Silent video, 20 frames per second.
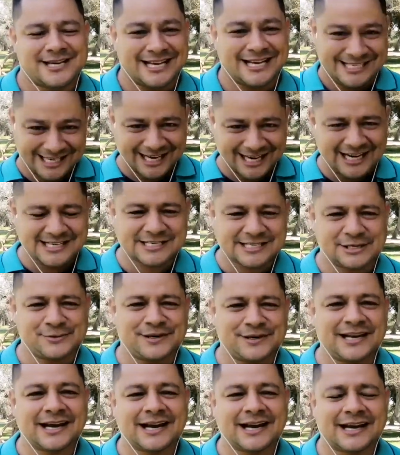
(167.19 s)
Así que le
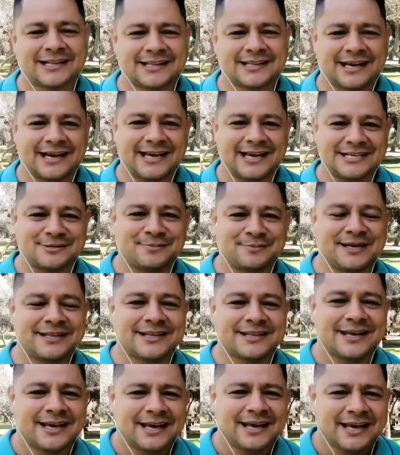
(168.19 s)
escribe en la carta, Smith,
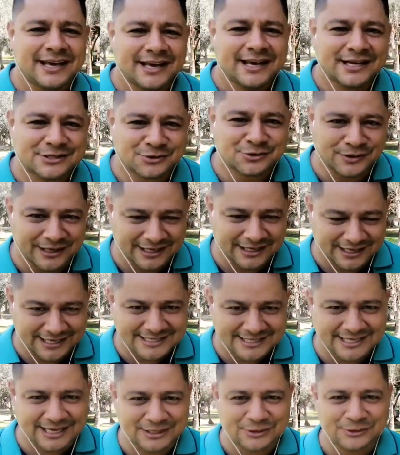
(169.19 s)
estoy
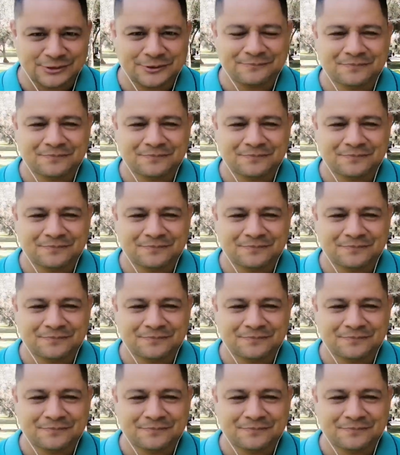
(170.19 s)
regresando